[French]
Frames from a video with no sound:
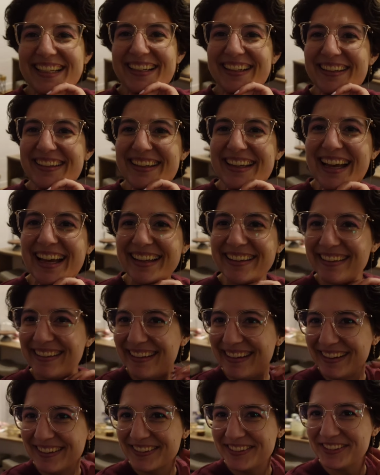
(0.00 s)

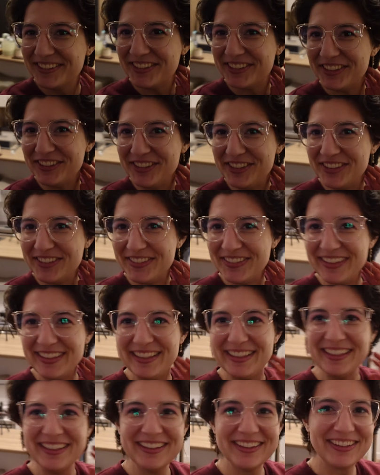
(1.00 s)
Regardez où je
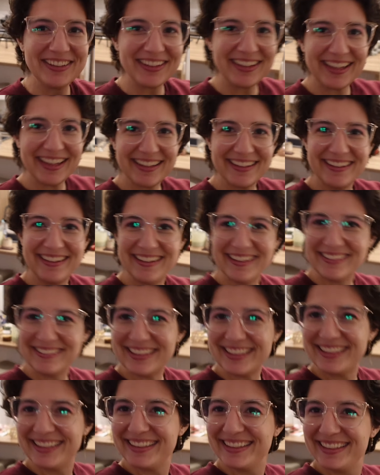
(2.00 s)
suis. Regardez
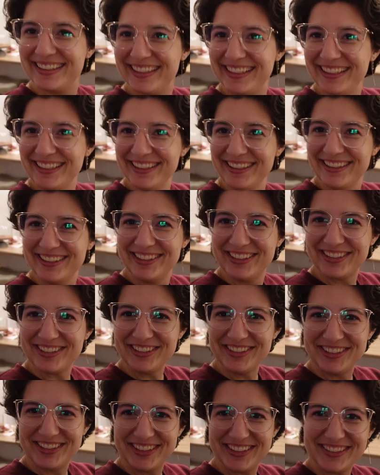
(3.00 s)
avec qui je
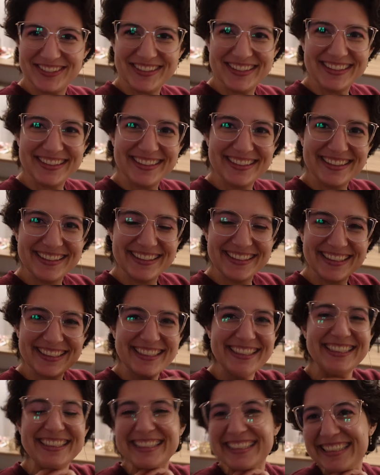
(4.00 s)
suis.
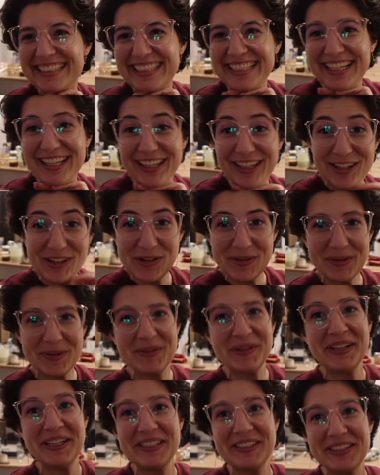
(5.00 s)
Le
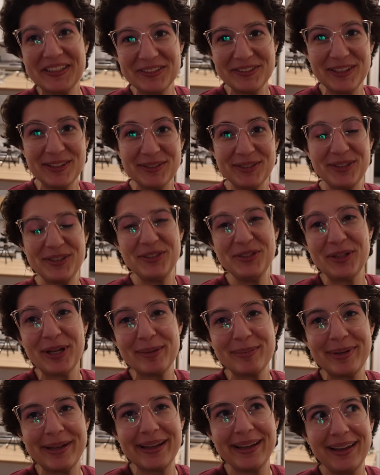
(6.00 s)
moment est enfin venu
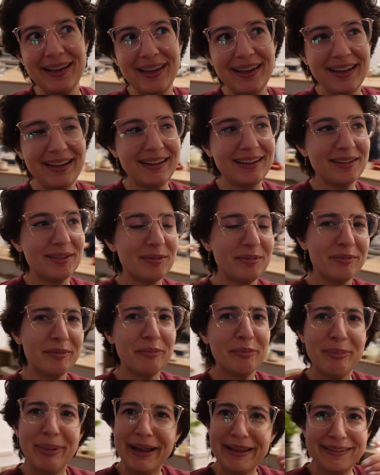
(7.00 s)
après
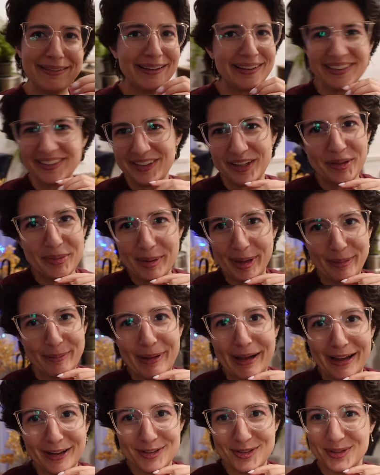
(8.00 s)
pas tant de temps de
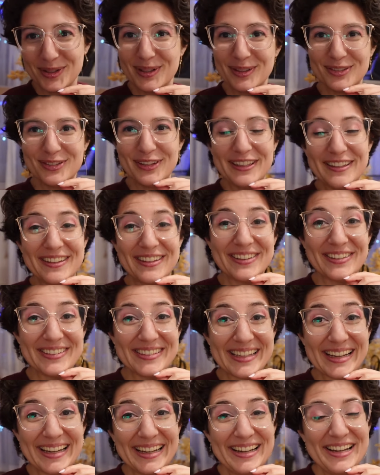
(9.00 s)
préparation en fait que
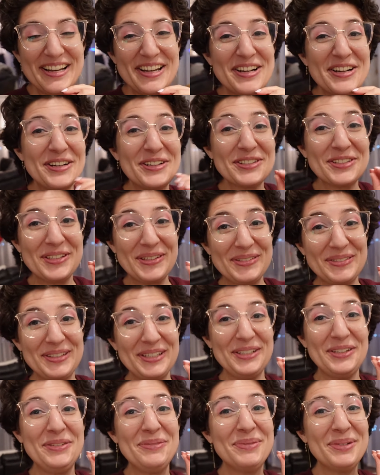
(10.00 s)
ça. On se
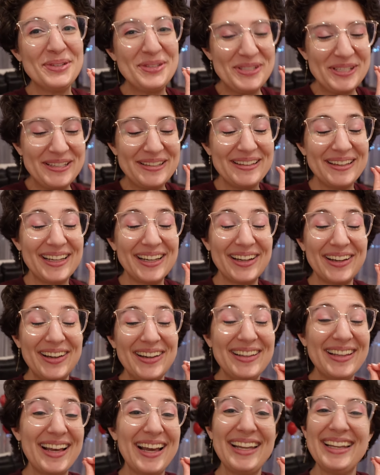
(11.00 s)
fait une petite
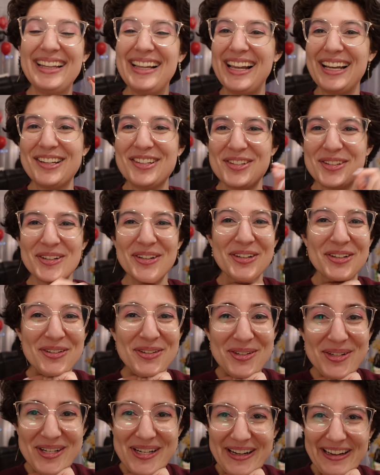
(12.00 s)
retraite lecture
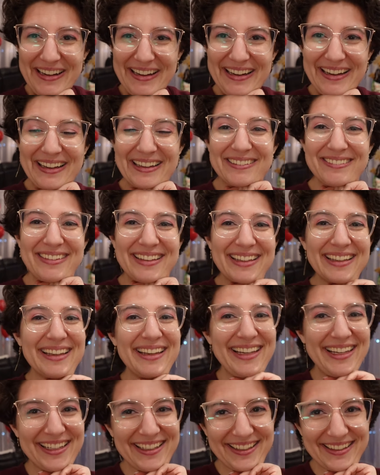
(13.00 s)
au chalet avec
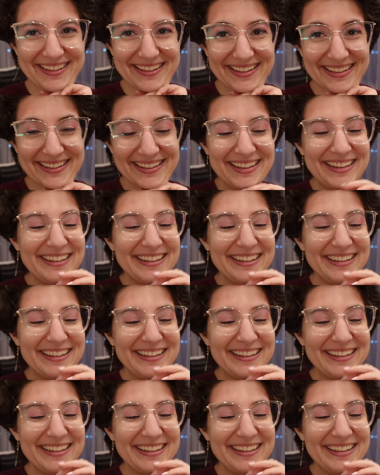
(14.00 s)
Erika